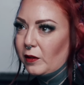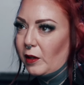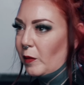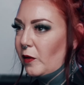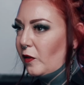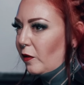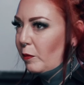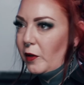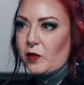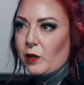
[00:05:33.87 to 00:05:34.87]
Da kann man sich
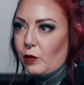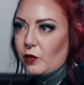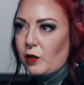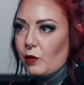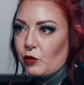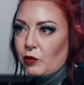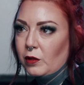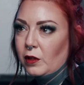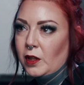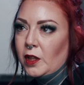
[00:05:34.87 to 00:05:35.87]
am besten austauschen.
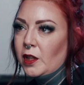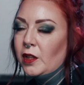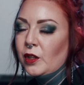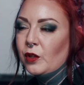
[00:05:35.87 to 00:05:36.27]
Mhm.